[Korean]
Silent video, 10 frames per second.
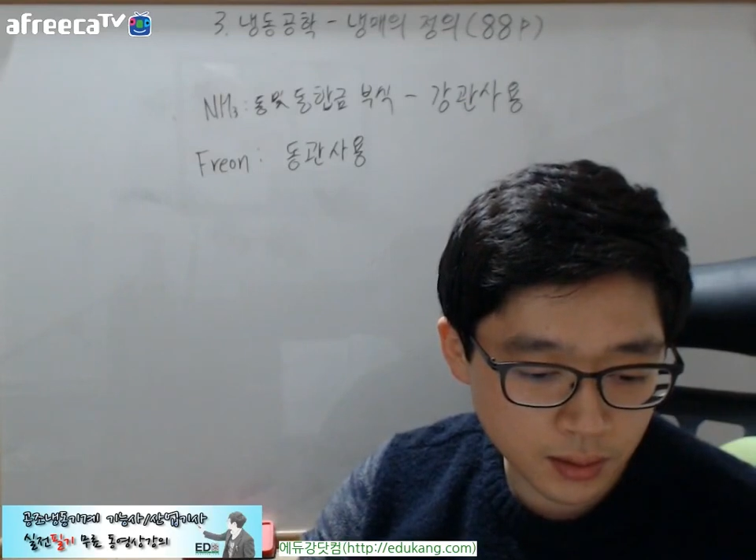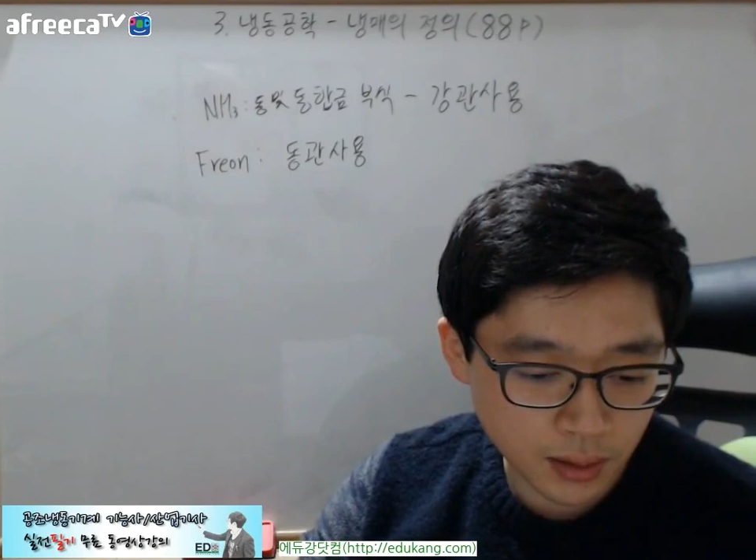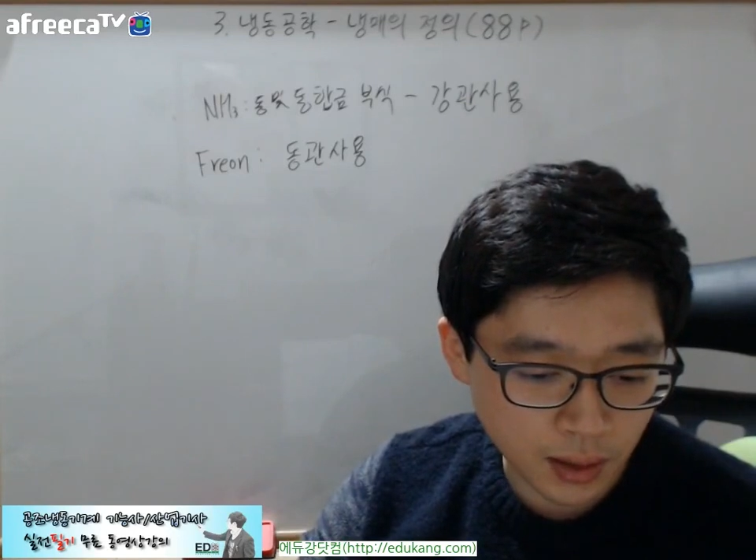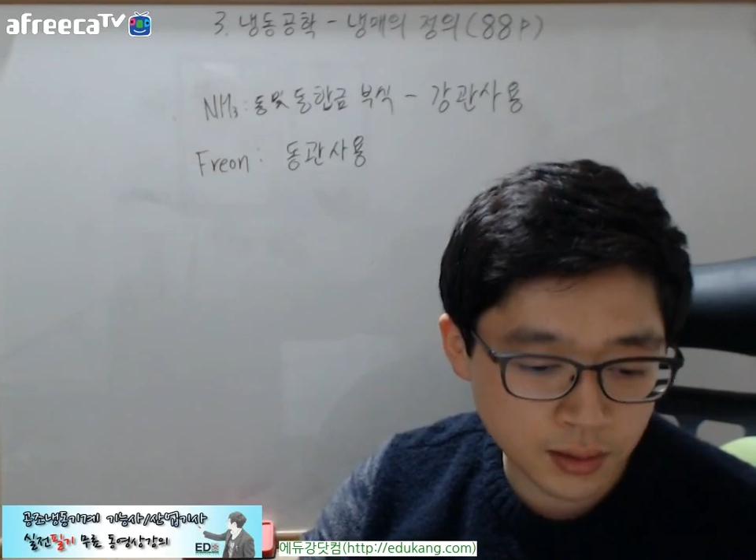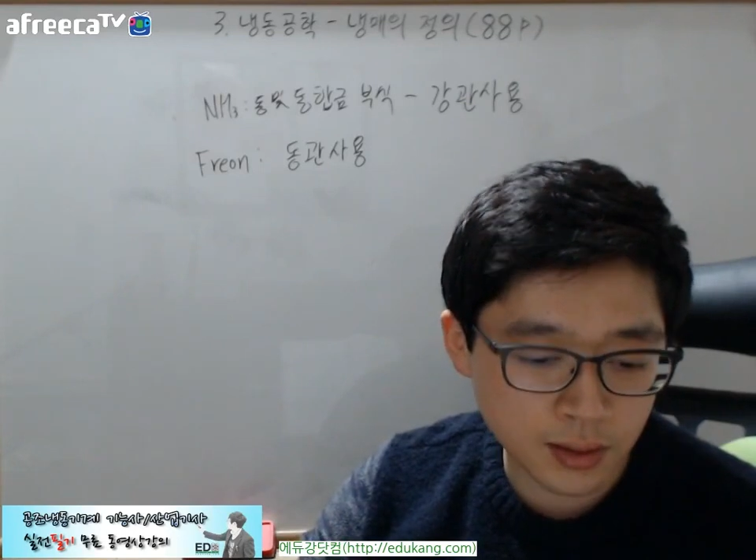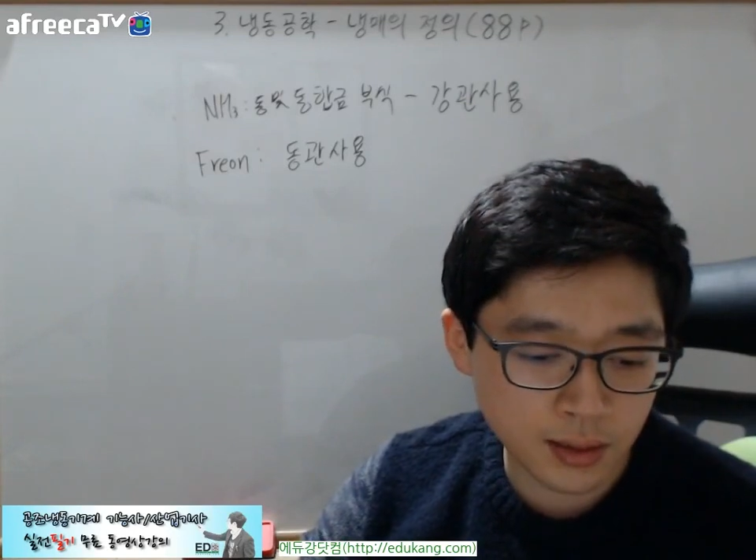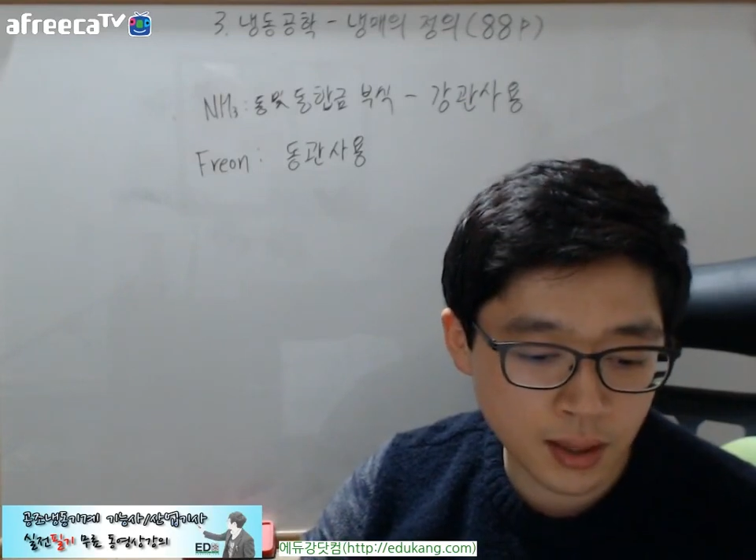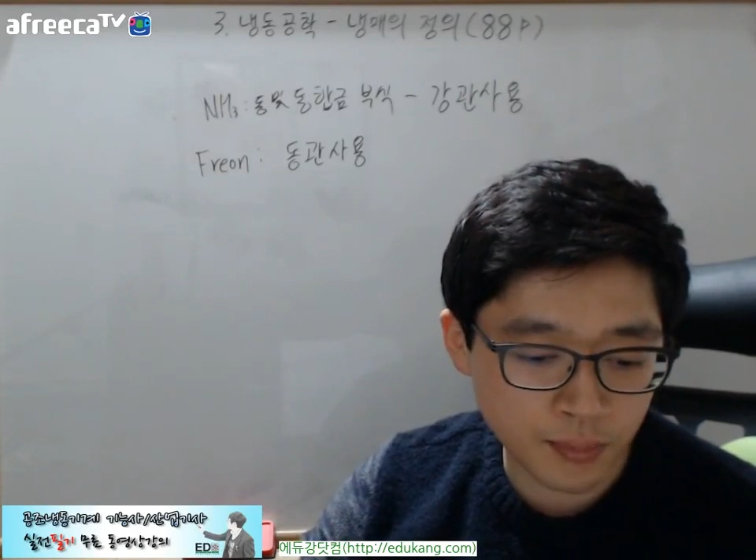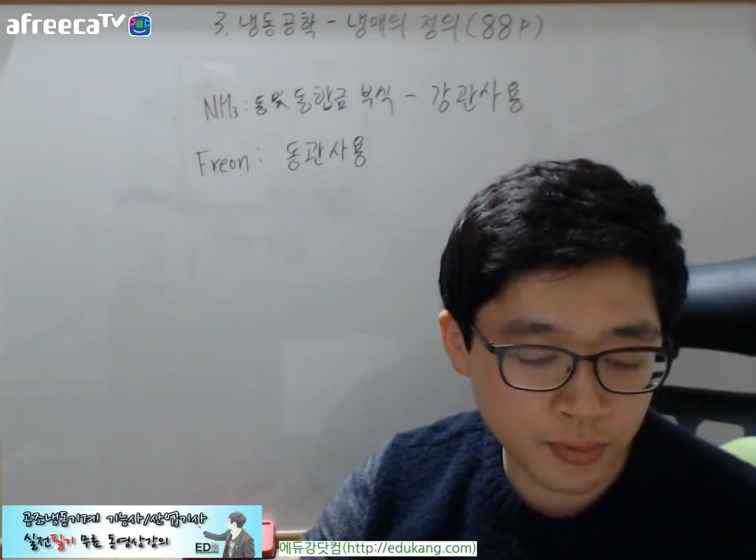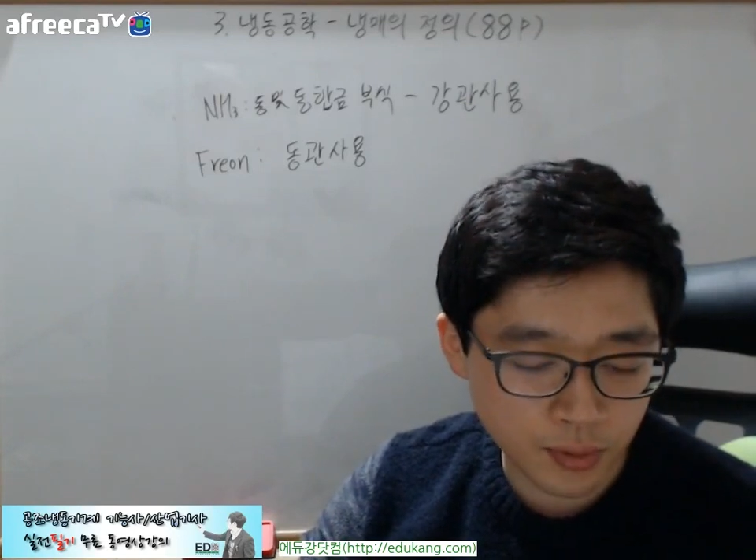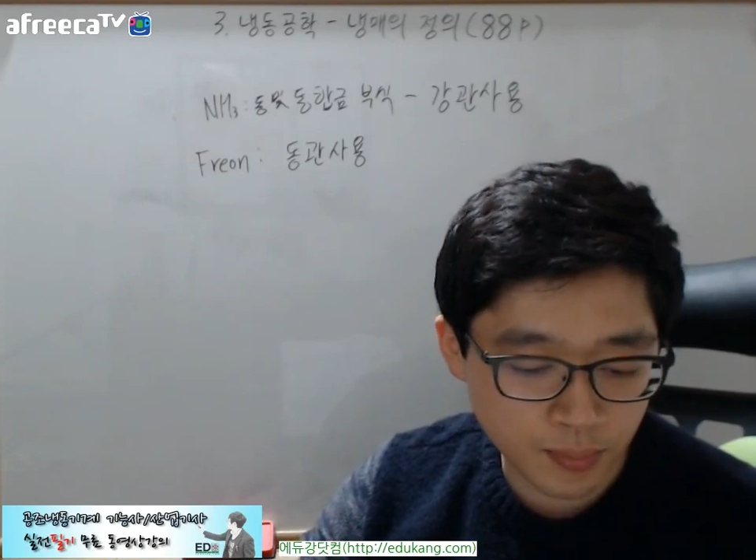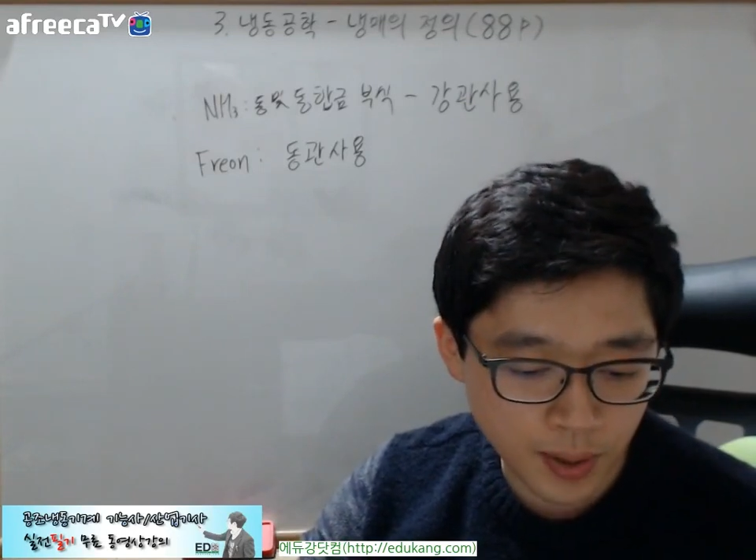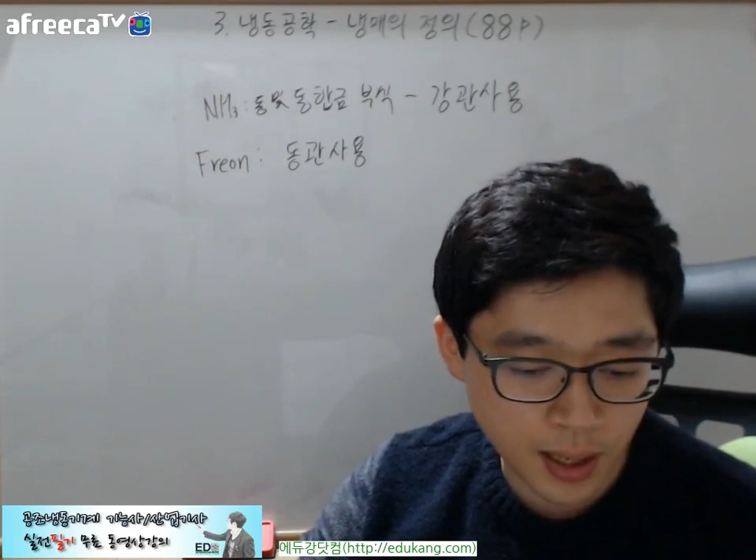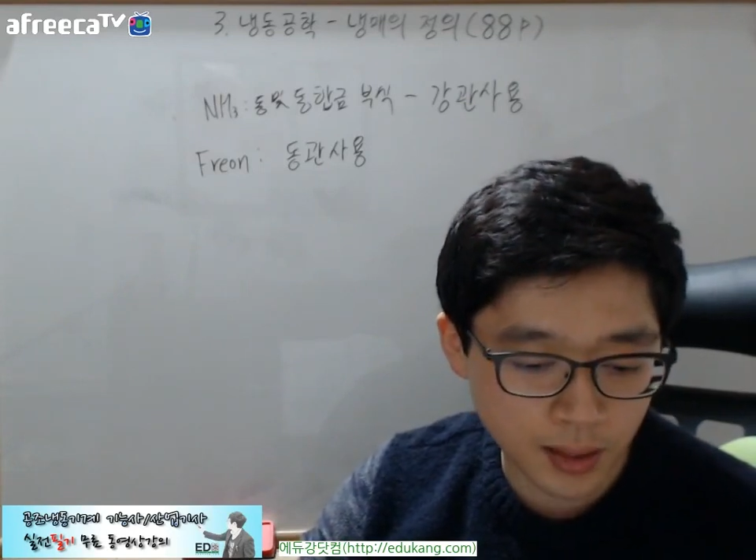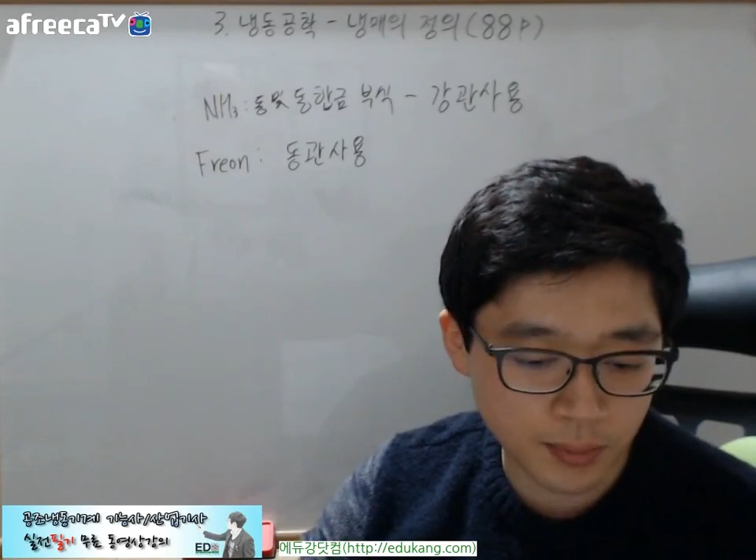에틸렌
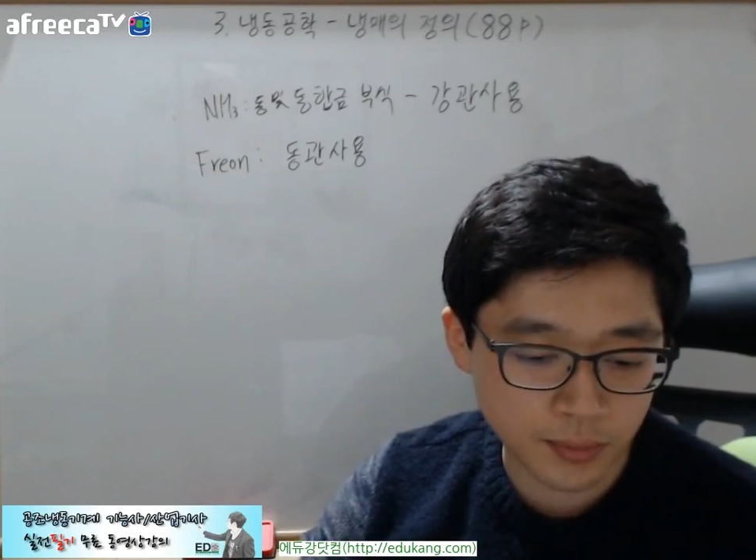프로판